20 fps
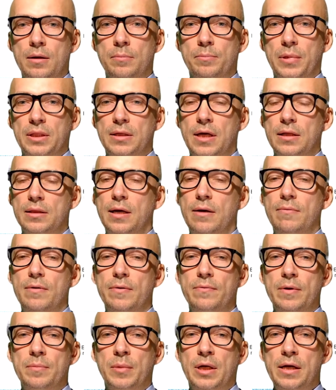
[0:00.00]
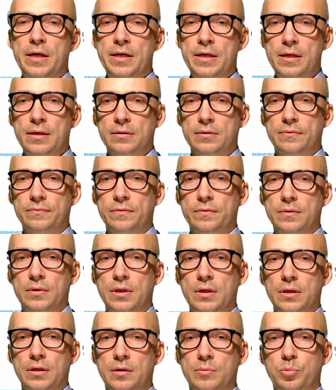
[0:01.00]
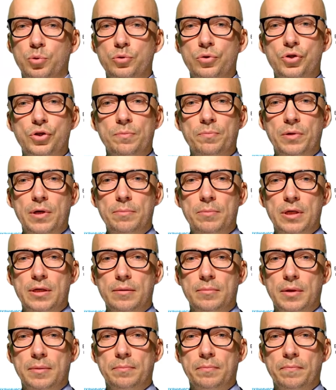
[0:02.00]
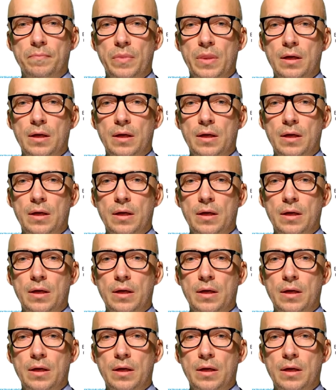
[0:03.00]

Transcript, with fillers: Подготавливаем клиентов к будущим проблемам.